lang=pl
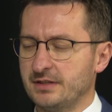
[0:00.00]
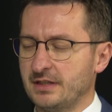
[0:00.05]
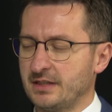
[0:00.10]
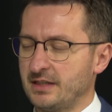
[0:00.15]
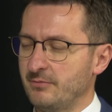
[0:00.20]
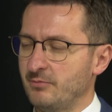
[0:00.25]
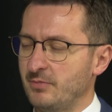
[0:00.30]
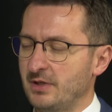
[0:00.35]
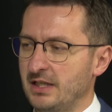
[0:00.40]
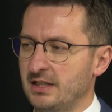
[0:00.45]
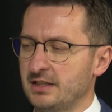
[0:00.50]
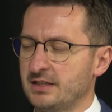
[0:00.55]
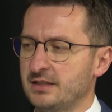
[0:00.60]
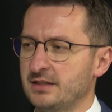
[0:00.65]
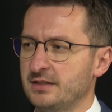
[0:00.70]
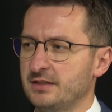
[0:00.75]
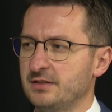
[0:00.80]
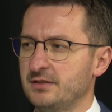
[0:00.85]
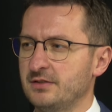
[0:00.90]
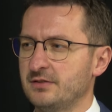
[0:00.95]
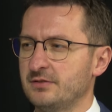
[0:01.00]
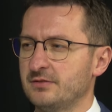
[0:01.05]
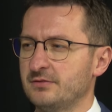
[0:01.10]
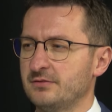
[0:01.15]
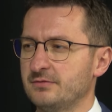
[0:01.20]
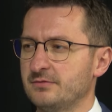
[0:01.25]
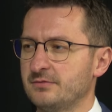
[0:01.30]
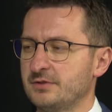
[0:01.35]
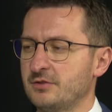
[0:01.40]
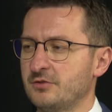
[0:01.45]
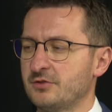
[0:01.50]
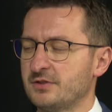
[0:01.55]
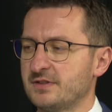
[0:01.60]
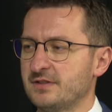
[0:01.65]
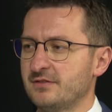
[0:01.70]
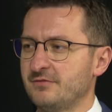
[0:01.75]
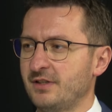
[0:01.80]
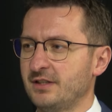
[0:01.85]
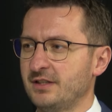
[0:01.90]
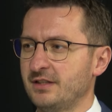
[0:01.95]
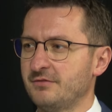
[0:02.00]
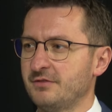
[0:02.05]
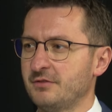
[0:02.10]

takiej blachy e, wykorzystywanej